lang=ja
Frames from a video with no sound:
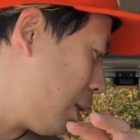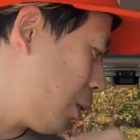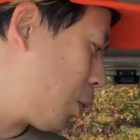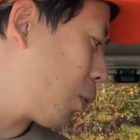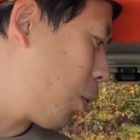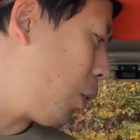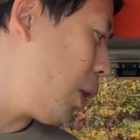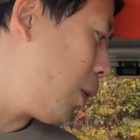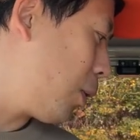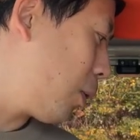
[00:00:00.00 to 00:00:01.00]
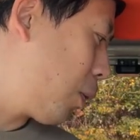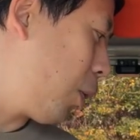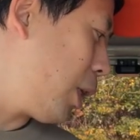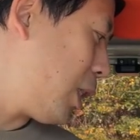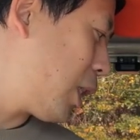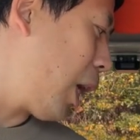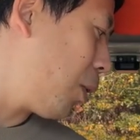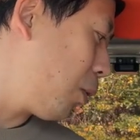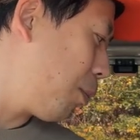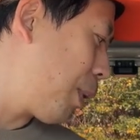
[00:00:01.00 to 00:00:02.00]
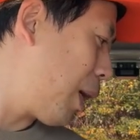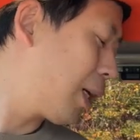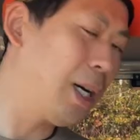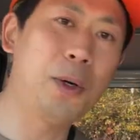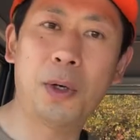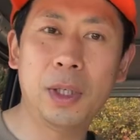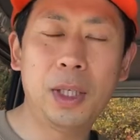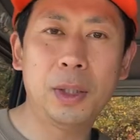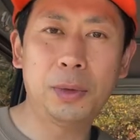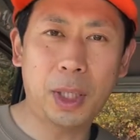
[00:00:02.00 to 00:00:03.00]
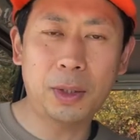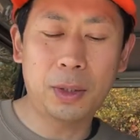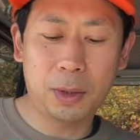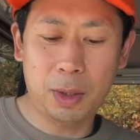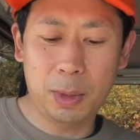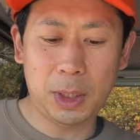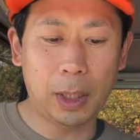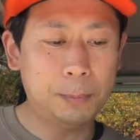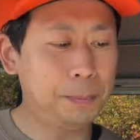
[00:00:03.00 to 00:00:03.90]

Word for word: ちょっと濃い色、濃い茶色のパーカーを2つ作りました。こ